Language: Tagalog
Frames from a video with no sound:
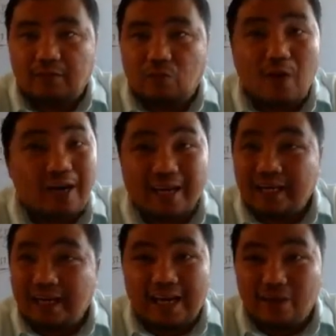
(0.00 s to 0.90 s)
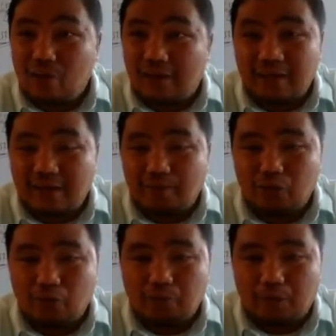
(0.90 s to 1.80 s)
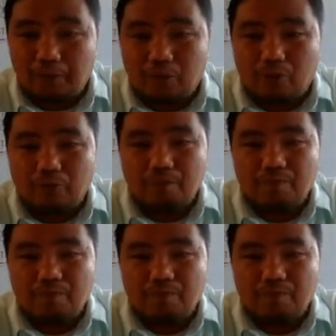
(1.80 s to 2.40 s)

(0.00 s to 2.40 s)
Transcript: Walay klaro ang yang Yom Kippur